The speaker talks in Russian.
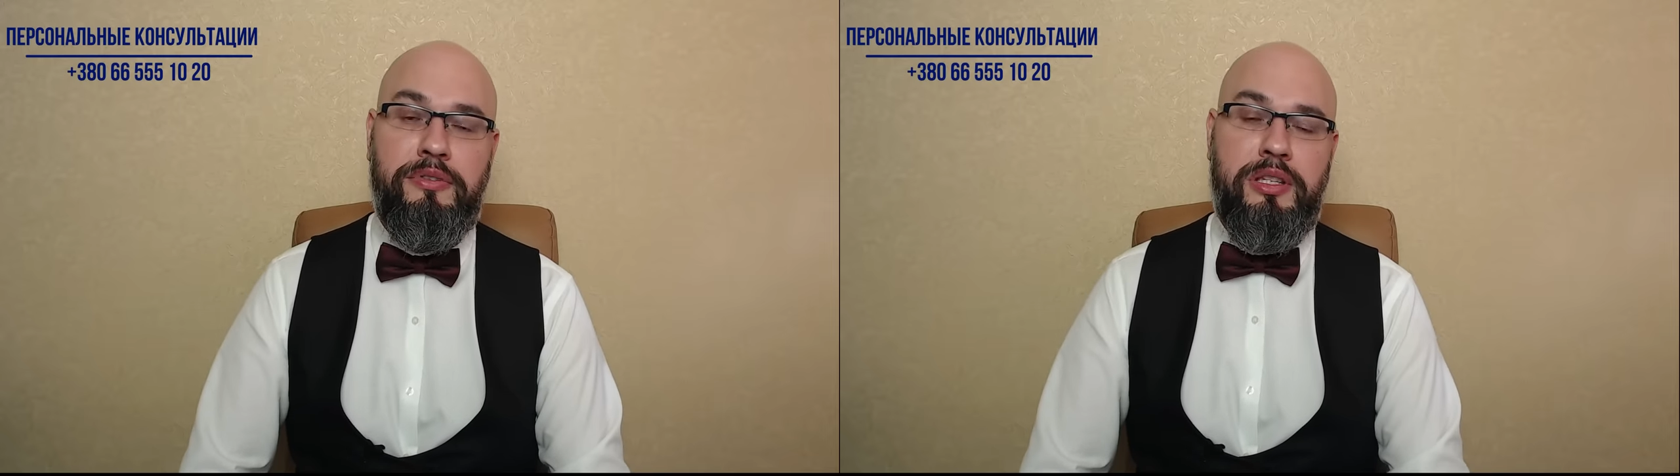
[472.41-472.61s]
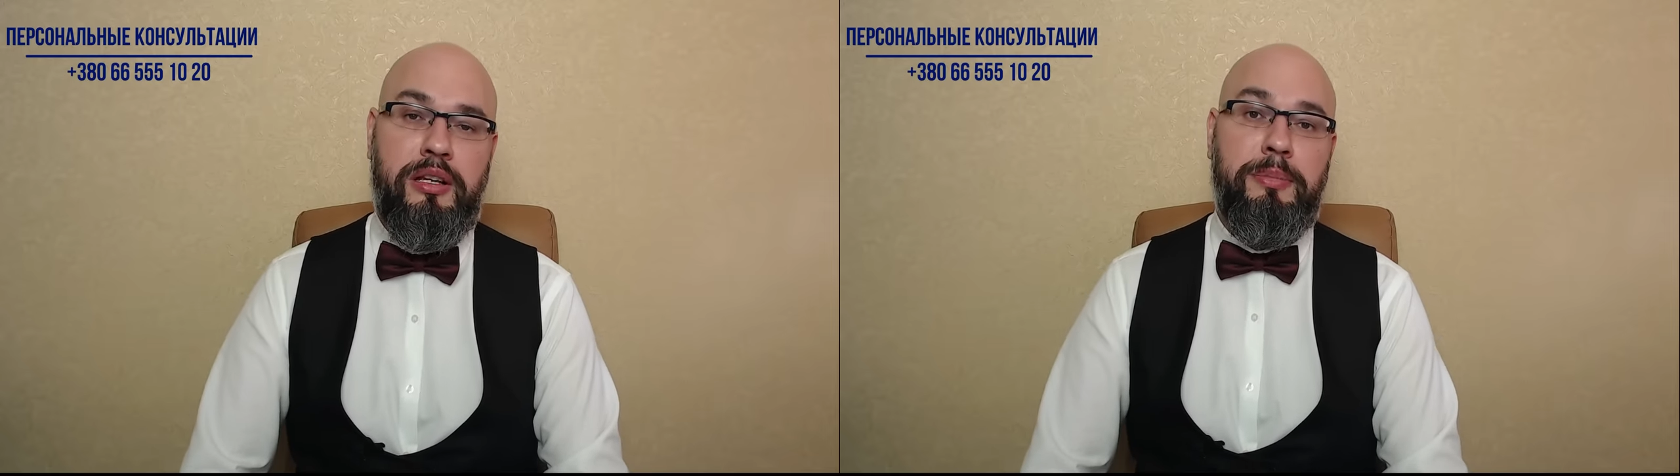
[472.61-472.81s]

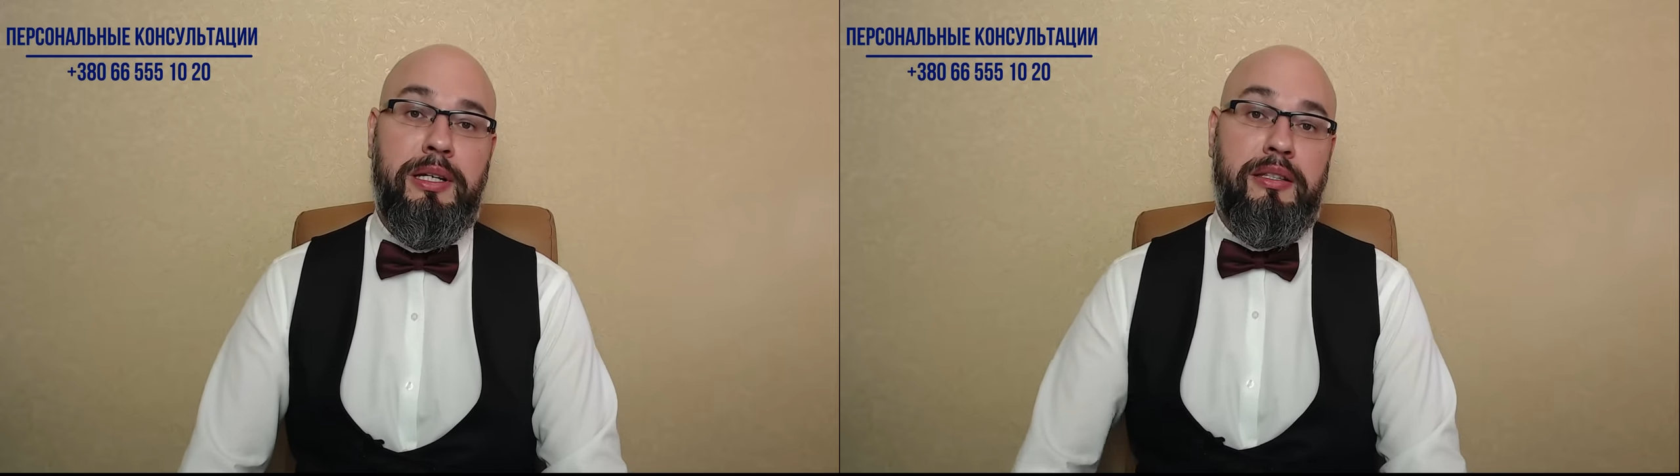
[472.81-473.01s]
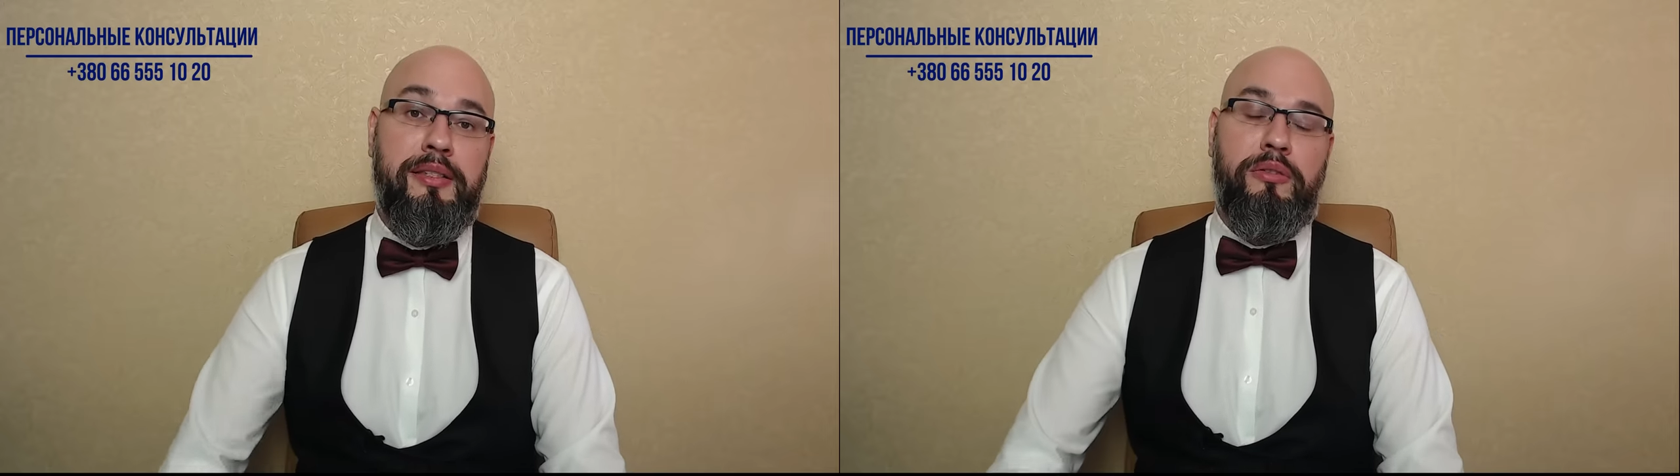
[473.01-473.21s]
всех
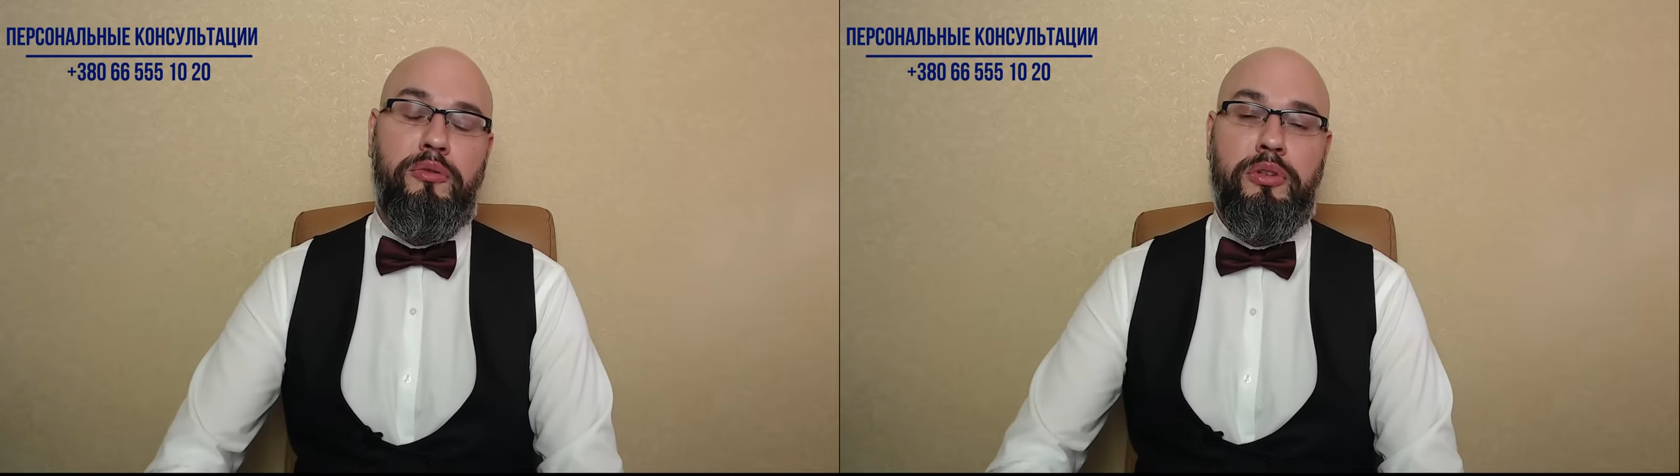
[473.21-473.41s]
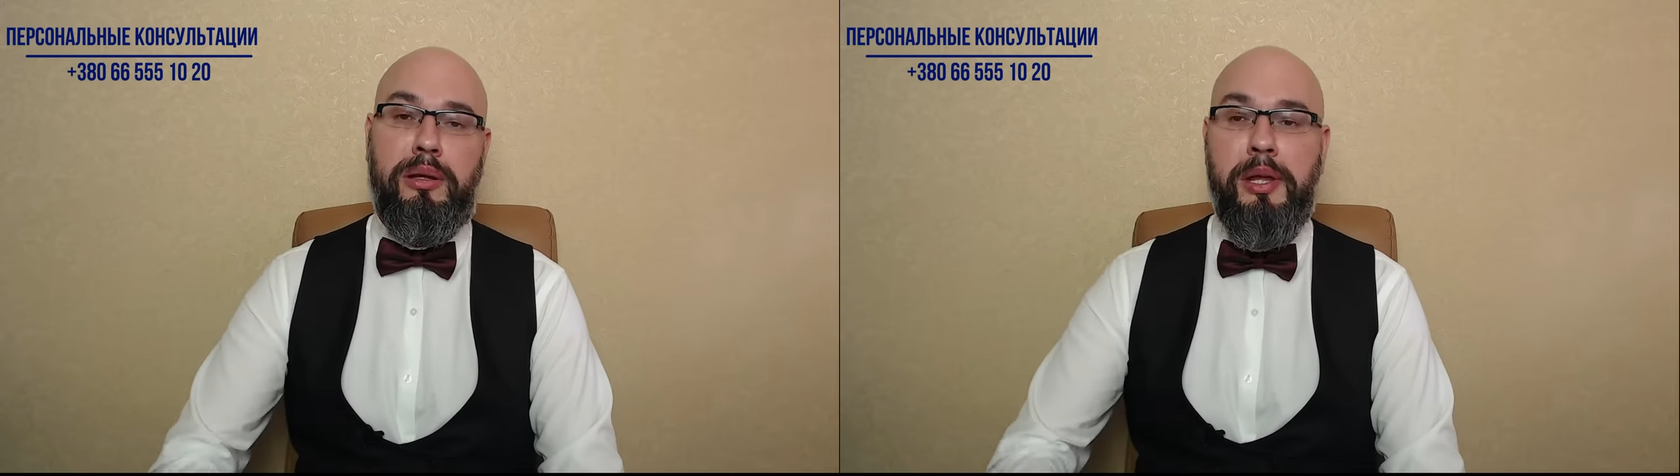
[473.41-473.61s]
перед
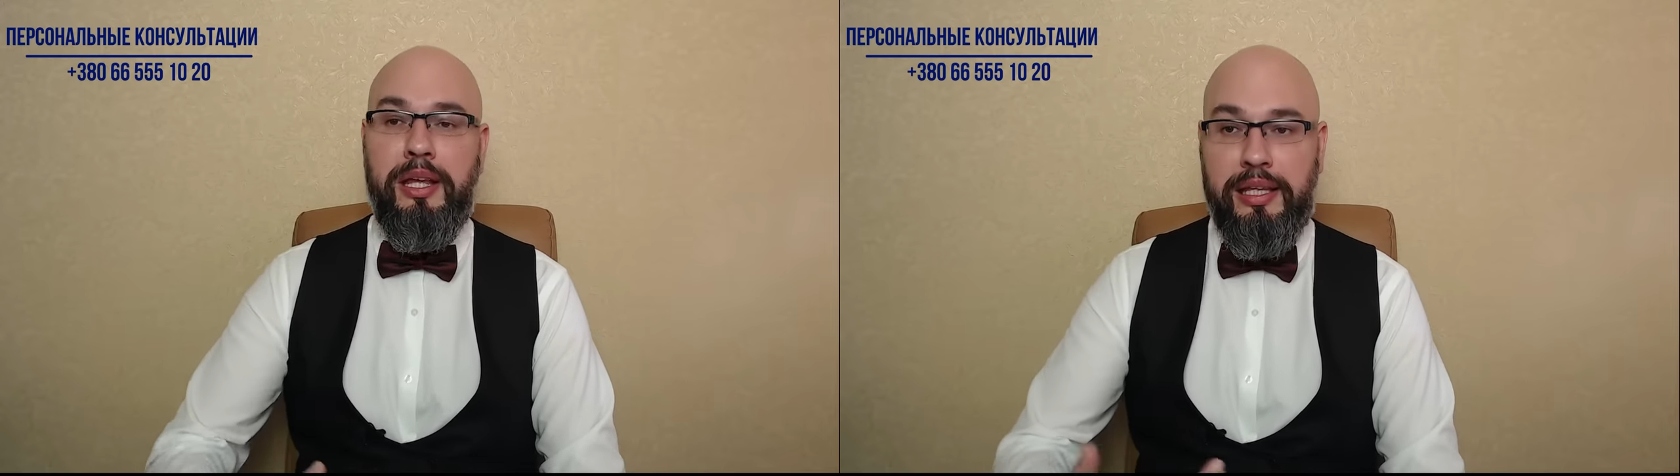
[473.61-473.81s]
законом.